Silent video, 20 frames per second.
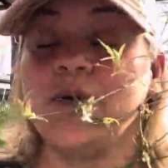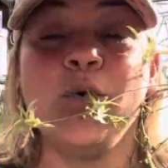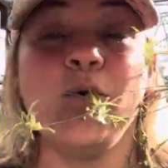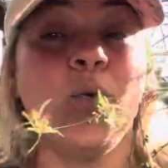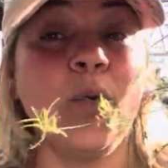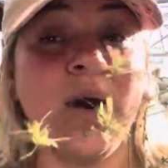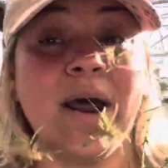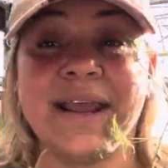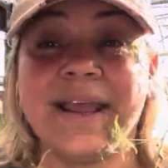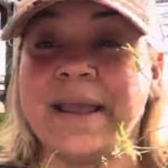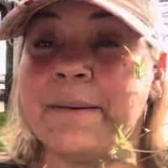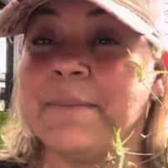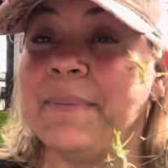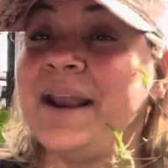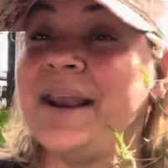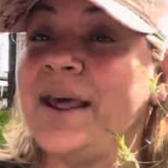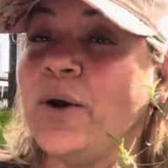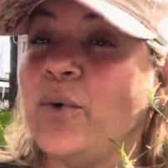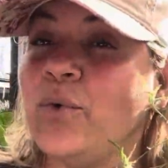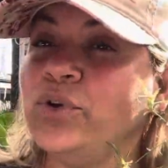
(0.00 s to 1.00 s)
lugar que
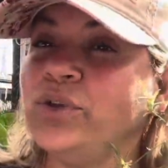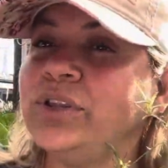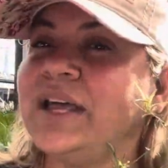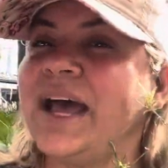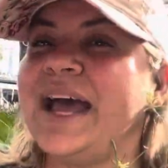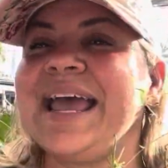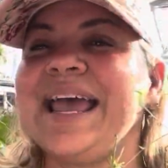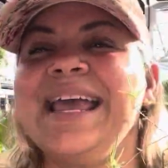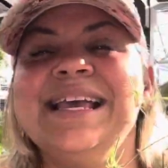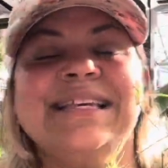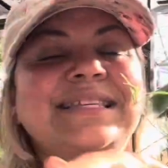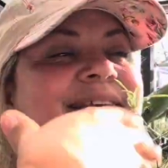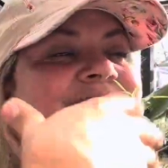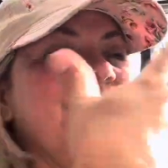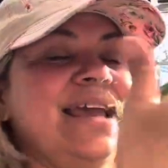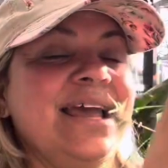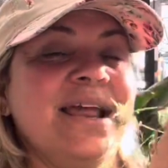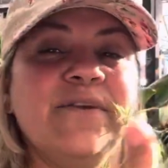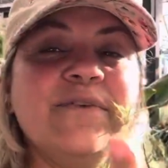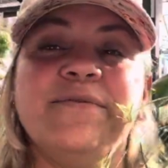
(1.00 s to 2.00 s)
más le gusta es
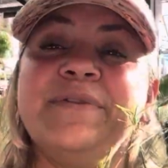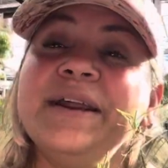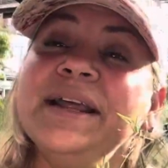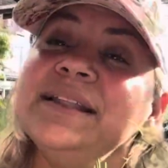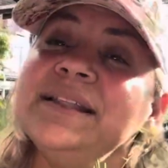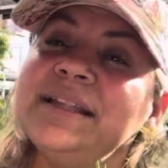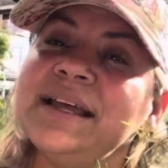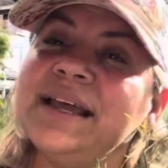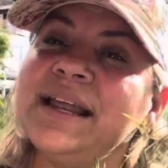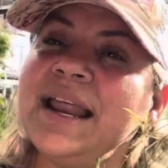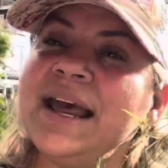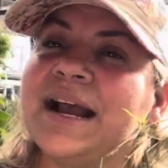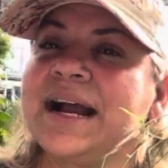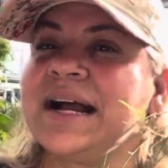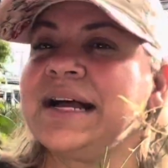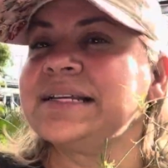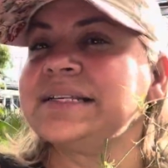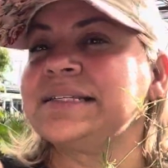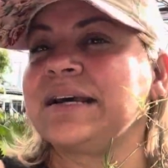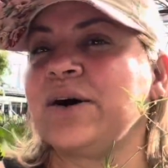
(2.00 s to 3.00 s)
en el frente de la
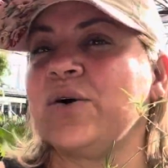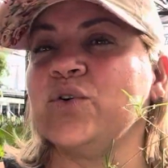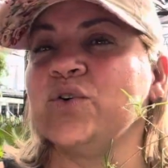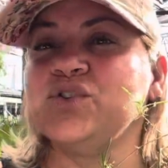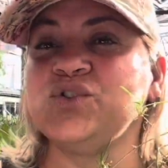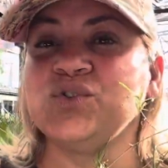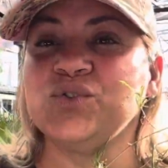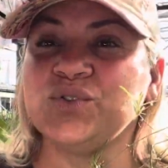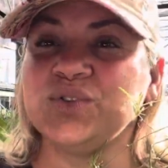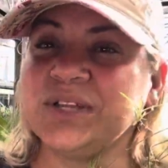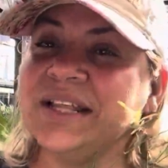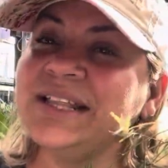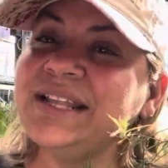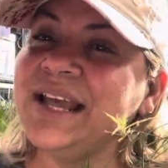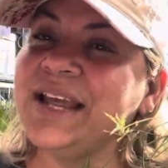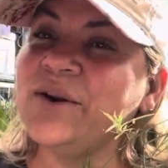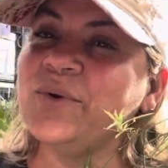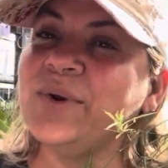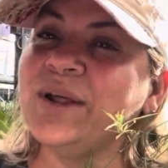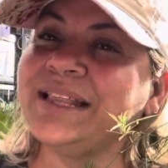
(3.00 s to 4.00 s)
casa o si usted
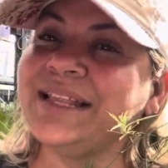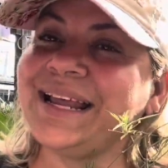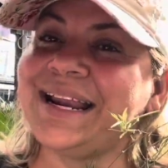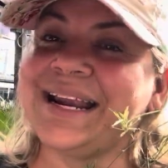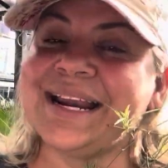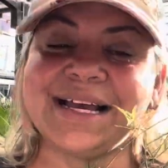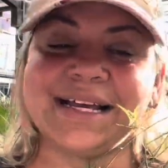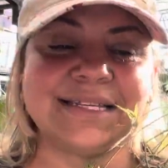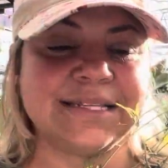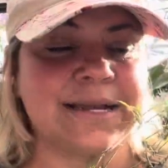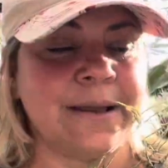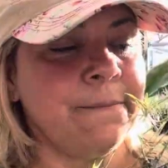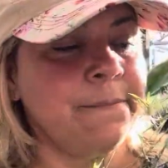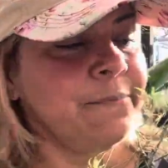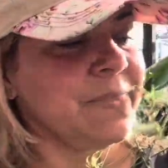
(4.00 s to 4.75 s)
tiene una terraza